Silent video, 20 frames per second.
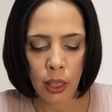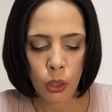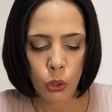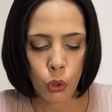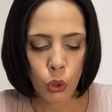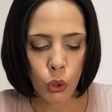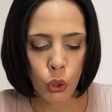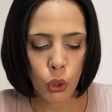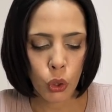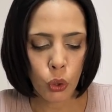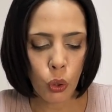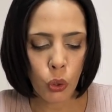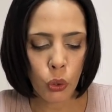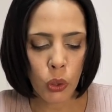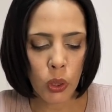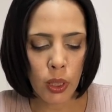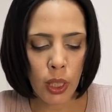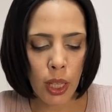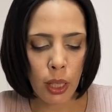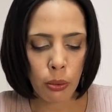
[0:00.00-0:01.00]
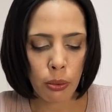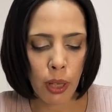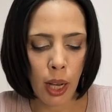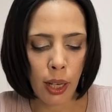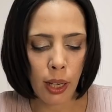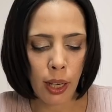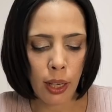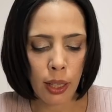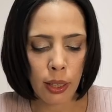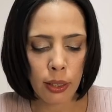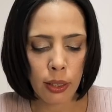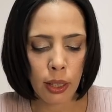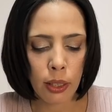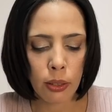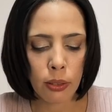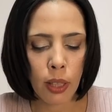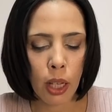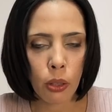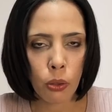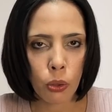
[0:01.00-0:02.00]
中国政府が絡んでい
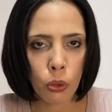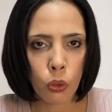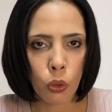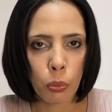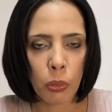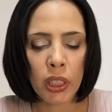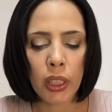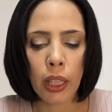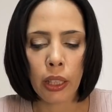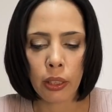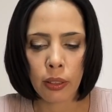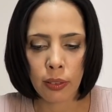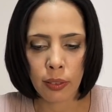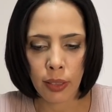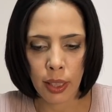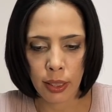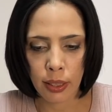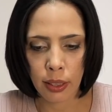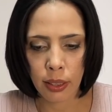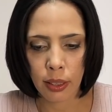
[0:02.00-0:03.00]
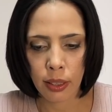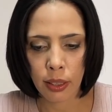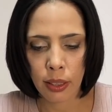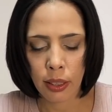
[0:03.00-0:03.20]
るだろうと見ているんです。